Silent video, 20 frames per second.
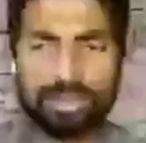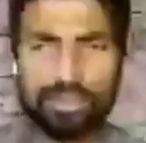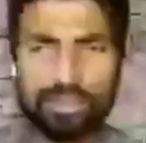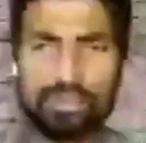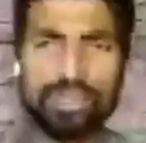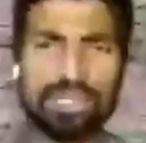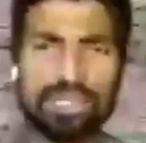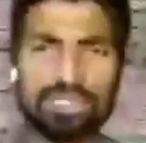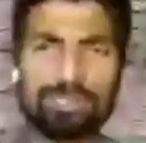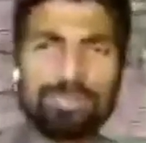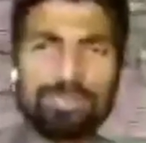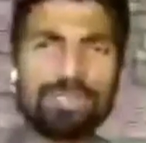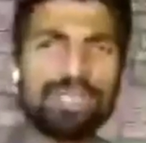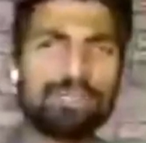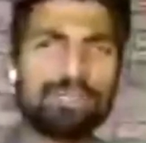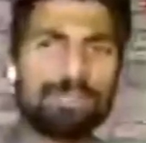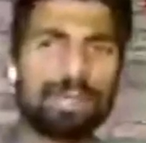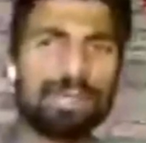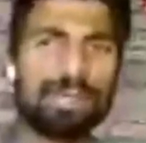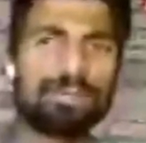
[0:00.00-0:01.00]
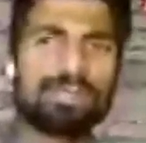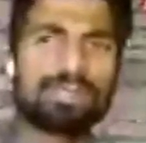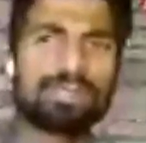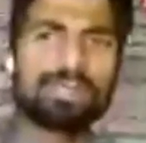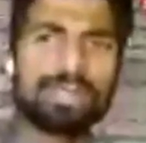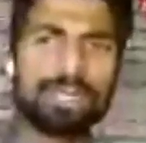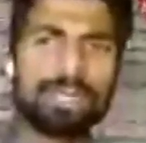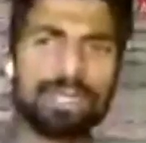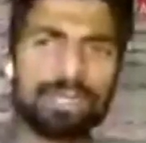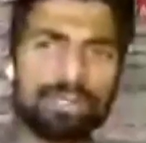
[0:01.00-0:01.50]
जो कश्मीर प्रावंस
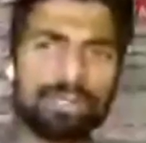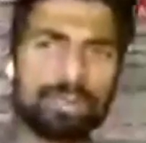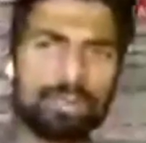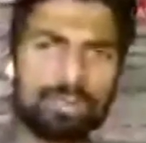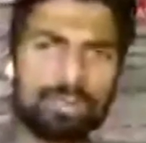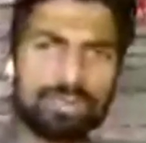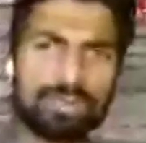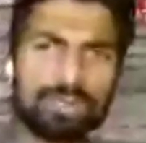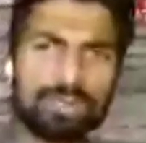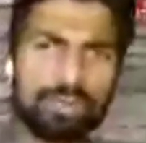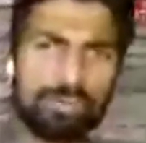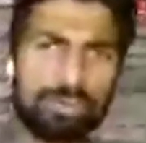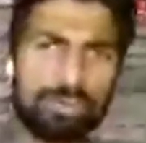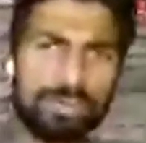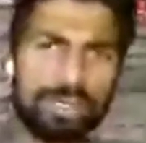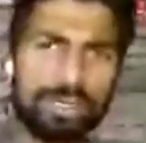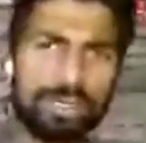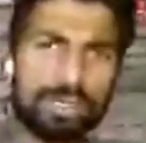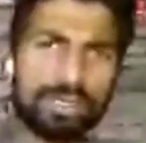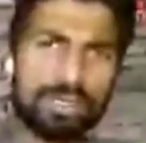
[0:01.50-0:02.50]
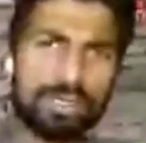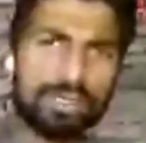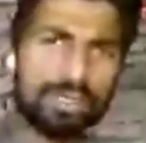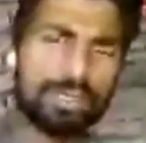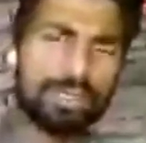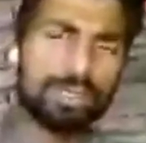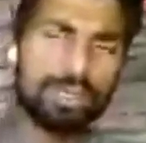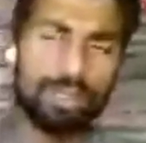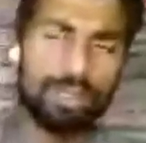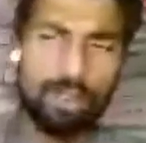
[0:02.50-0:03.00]
है उसके ऊपर
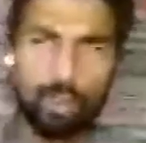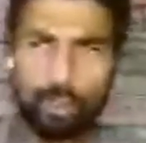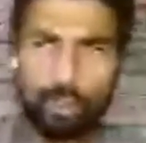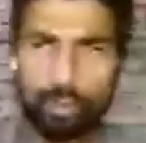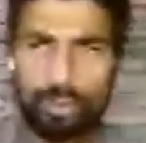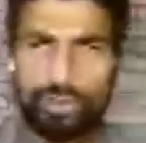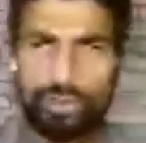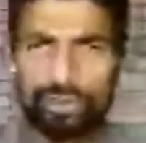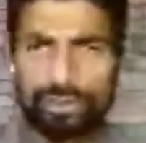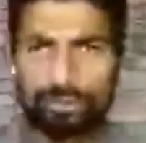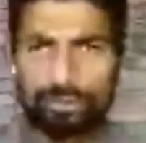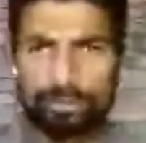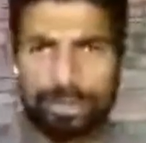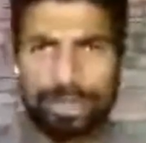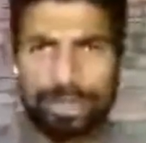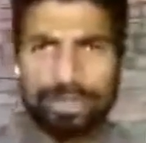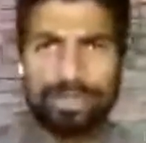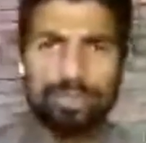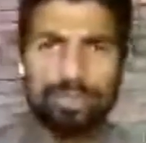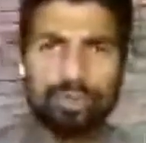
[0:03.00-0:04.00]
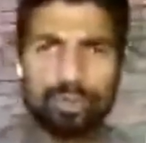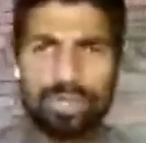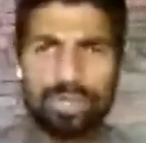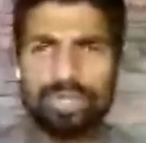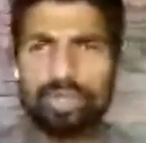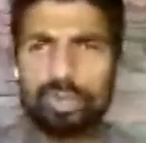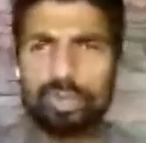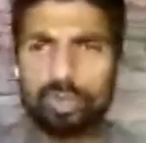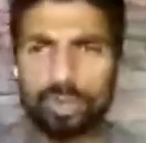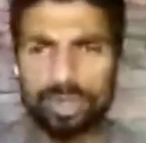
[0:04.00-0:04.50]
कुछ बातें जो है
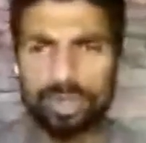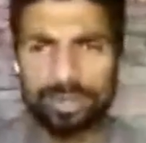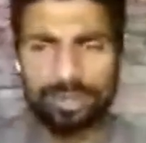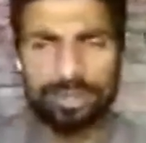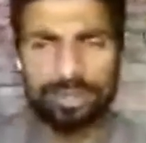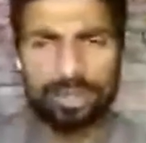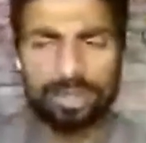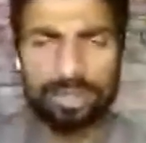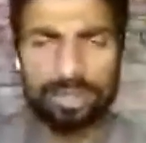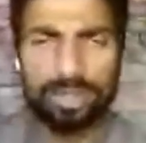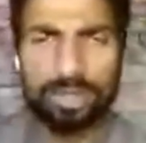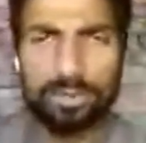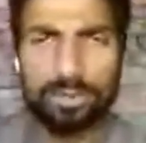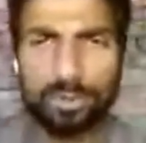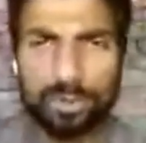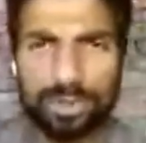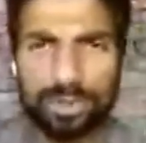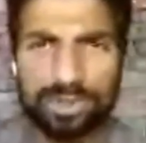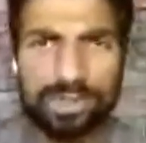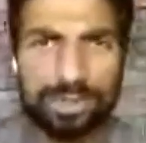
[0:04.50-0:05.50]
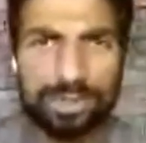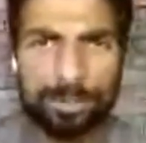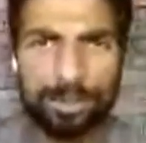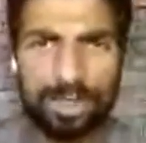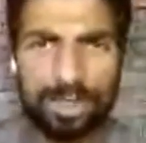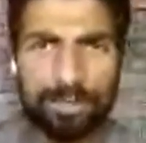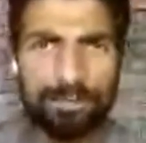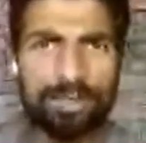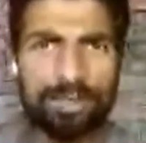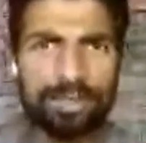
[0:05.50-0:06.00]
इशू कर दी गई है एजुकेशन
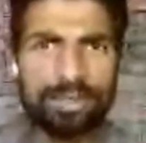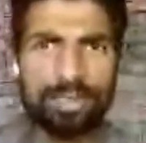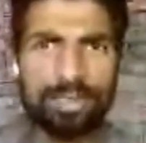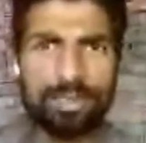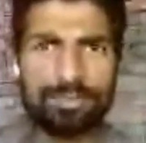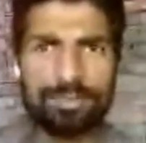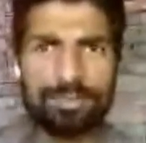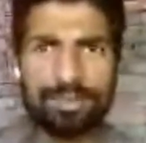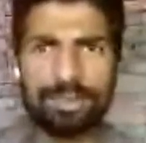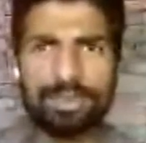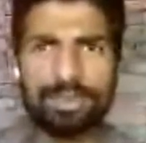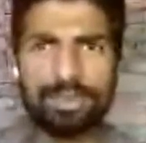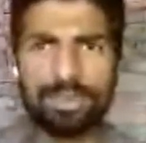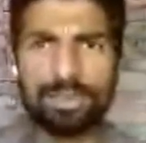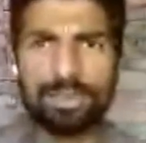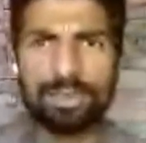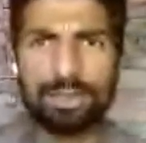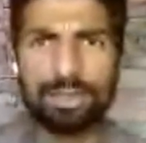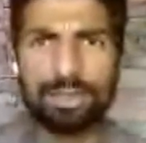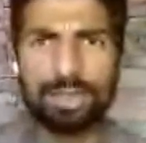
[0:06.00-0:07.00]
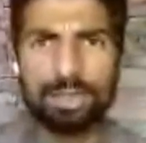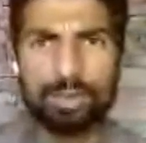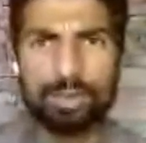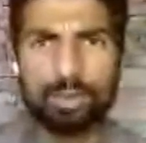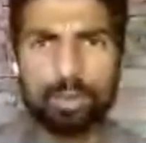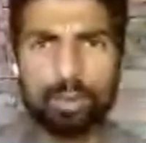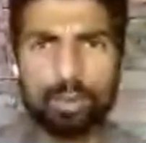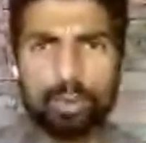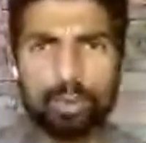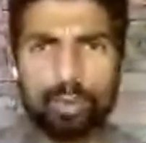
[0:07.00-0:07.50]
डिपार्टमेंट की तरफ से तो
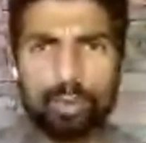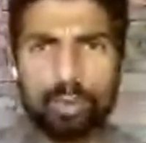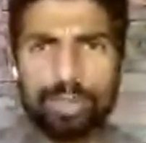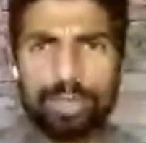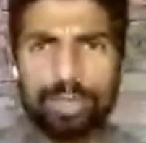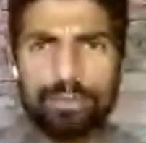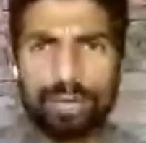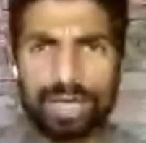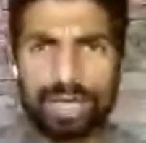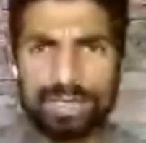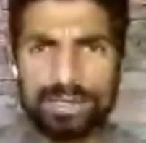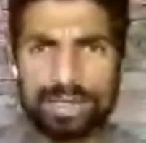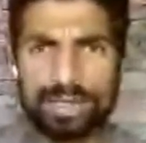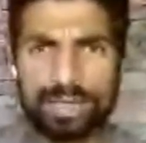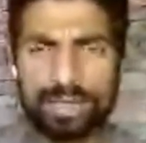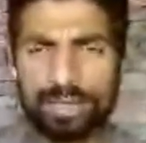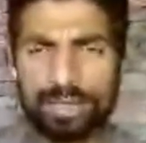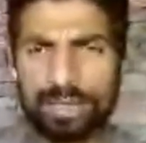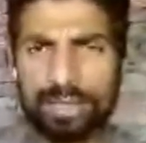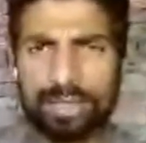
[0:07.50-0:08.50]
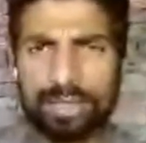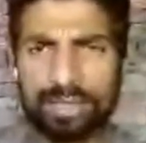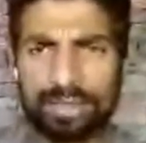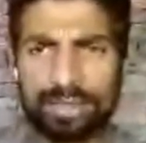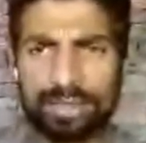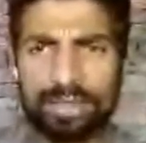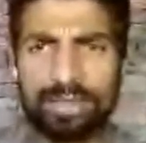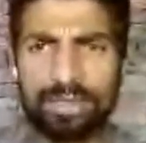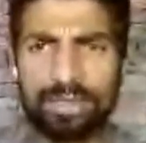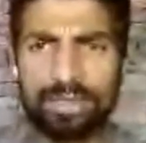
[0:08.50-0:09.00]
उनको ये वाजिया कर रहे
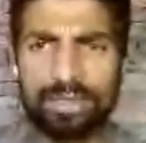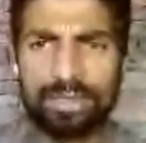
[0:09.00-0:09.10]
थे